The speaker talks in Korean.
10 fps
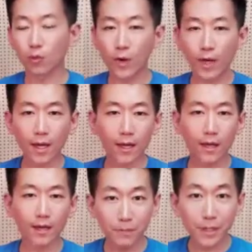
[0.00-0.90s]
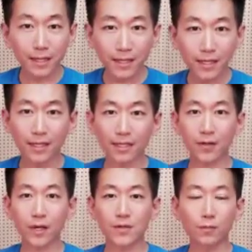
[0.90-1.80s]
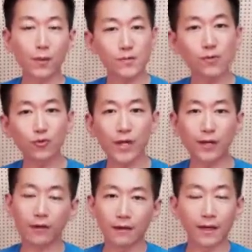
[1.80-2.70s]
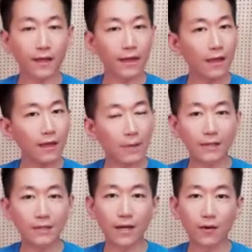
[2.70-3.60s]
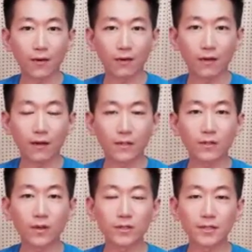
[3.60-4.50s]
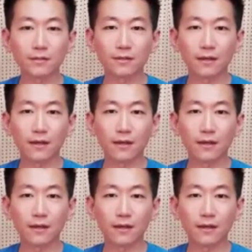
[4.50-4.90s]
왜 PT라고 하죠? Personal Trainer에게 받을까요? 그거는